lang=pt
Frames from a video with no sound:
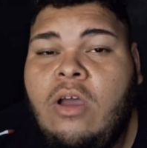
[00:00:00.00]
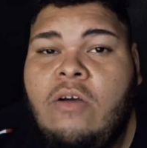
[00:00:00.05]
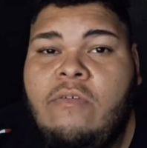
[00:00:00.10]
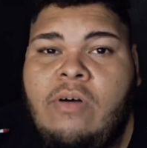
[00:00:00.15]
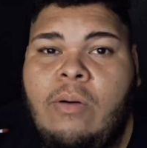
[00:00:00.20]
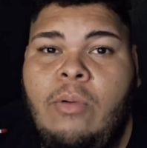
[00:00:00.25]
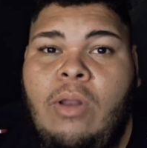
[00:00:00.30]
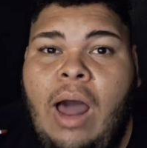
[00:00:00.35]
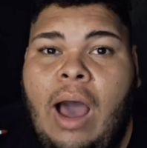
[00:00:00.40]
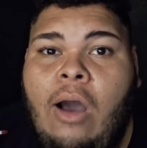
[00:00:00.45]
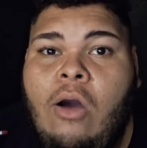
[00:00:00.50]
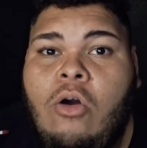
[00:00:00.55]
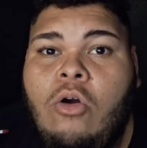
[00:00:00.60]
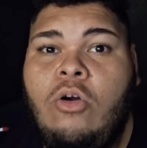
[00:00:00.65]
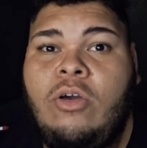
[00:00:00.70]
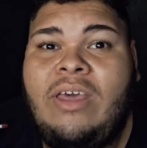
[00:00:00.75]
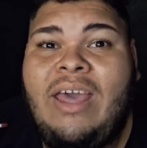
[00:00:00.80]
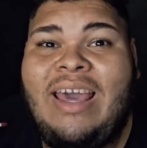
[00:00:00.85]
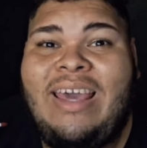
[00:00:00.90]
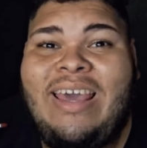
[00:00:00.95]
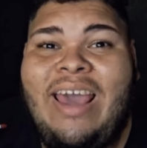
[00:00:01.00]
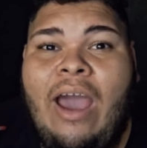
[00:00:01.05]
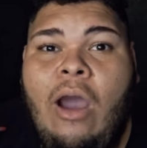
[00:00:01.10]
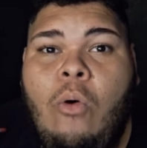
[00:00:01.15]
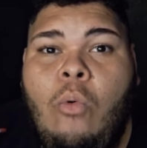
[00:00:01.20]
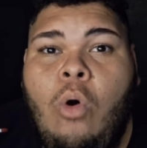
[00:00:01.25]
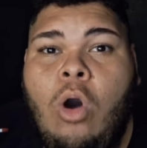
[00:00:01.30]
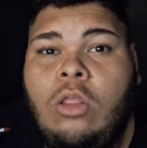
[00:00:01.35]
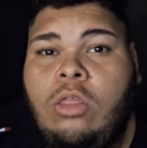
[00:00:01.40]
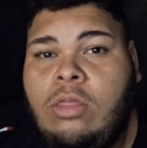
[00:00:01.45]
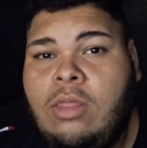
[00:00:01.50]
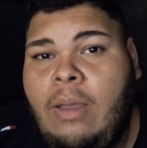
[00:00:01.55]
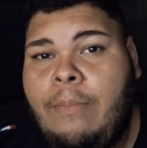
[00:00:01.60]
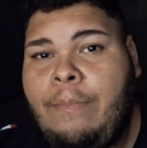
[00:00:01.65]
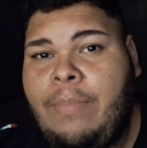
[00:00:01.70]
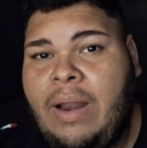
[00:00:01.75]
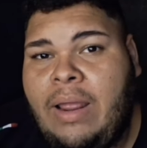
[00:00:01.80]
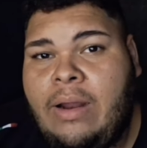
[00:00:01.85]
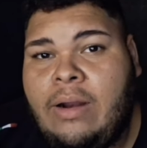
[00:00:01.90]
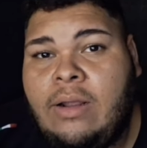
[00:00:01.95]
Vamos lá, o que, que é o OTT
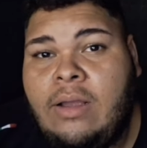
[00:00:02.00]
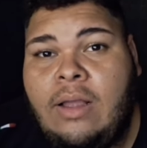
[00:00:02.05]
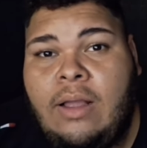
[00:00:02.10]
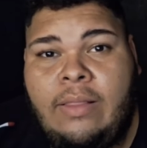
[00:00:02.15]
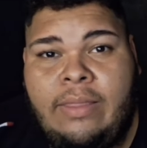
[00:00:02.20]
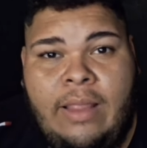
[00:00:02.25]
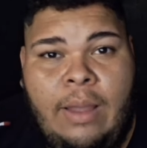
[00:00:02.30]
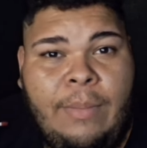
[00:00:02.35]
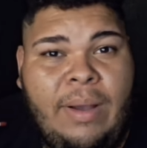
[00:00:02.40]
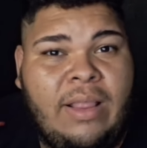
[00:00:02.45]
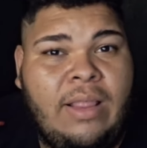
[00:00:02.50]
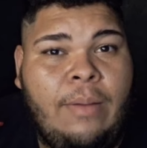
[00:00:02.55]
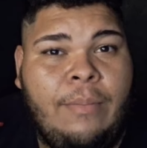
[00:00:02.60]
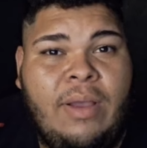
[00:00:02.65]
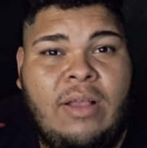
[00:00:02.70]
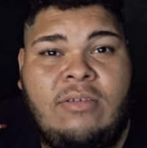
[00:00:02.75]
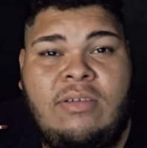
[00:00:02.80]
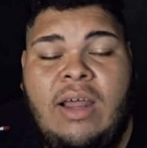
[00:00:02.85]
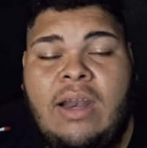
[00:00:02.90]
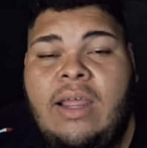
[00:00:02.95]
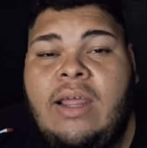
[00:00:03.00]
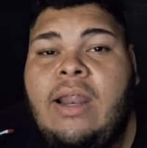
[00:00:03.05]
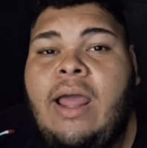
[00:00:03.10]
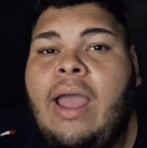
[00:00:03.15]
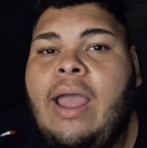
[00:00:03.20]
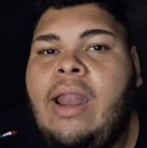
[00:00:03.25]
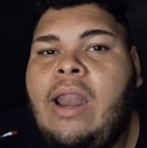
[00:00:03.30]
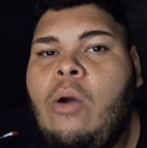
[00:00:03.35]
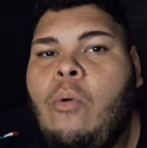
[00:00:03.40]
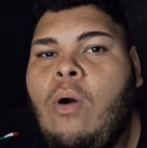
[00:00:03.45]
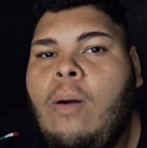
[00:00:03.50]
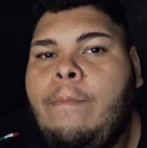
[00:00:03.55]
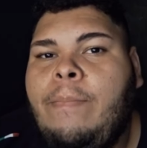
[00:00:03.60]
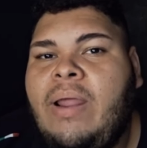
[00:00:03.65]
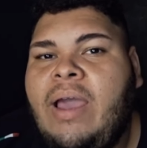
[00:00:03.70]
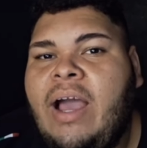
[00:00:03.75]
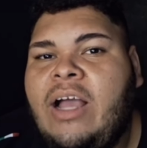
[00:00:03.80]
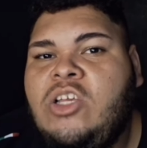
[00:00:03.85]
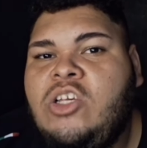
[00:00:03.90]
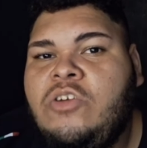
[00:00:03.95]
Player? Na mais na menos ali, né? Ele é um
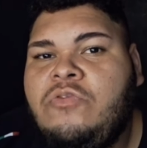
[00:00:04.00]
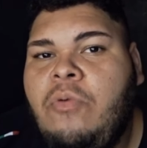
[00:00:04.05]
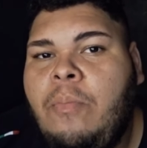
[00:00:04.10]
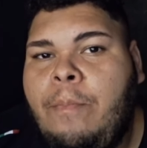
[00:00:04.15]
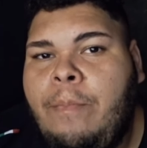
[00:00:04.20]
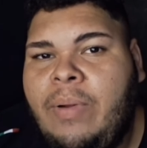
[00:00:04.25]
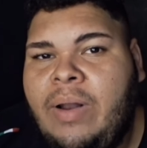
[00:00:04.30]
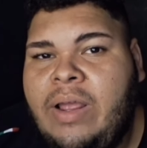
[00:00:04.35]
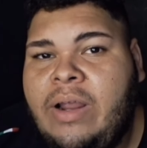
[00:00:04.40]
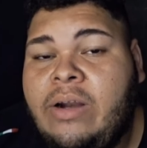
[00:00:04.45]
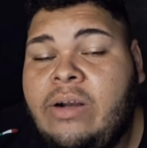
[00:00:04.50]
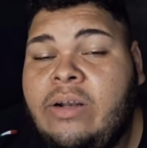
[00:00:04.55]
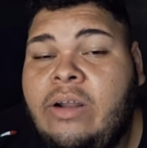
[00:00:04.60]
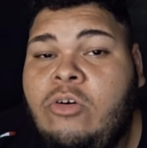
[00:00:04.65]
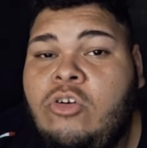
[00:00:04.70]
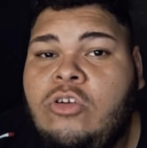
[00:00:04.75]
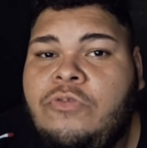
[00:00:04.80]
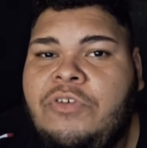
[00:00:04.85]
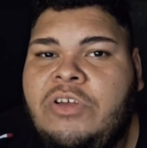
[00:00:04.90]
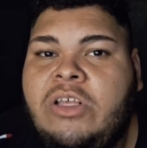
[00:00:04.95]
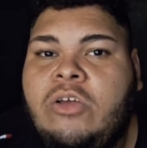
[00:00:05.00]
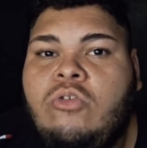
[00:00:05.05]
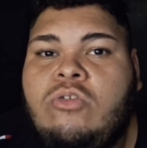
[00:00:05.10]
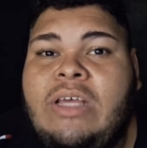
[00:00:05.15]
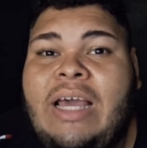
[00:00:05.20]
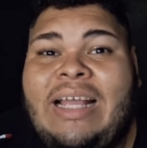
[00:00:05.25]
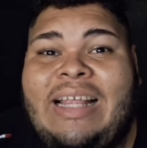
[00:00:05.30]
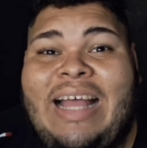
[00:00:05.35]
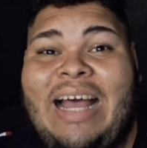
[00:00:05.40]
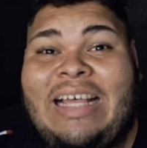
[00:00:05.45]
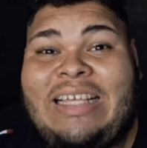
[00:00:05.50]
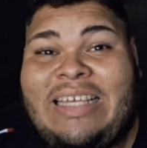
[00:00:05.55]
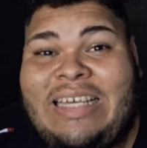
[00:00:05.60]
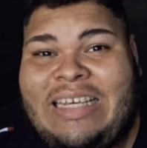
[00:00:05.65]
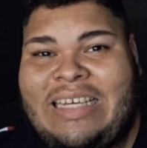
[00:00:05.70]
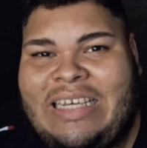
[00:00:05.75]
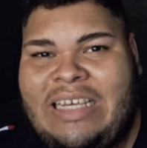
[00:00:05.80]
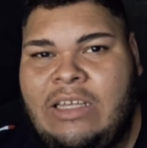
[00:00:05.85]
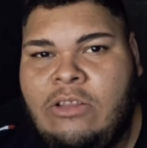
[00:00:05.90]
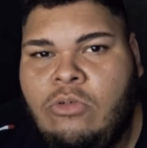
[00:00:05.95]
aplicativo player né, onde você consegue estar tá
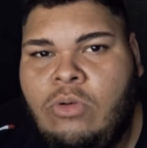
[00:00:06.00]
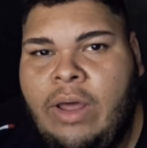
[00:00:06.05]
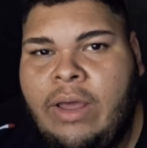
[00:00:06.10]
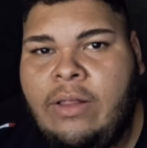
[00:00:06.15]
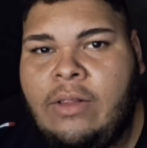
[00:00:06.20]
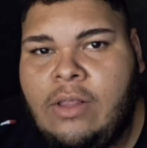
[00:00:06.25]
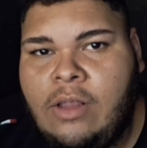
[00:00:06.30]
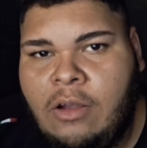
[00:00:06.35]
assistindo, né?